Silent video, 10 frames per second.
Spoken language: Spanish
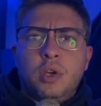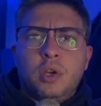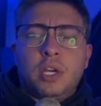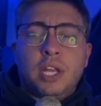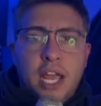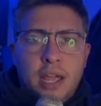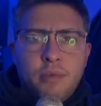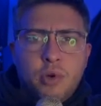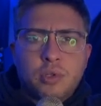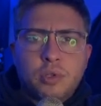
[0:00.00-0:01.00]

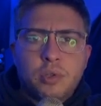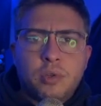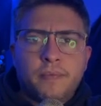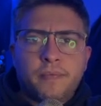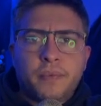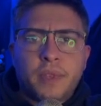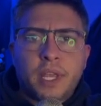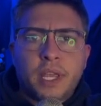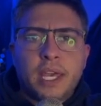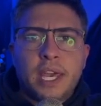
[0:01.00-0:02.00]
creemos
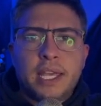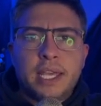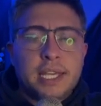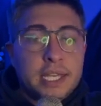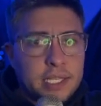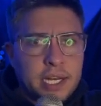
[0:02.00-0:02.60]
que quien será el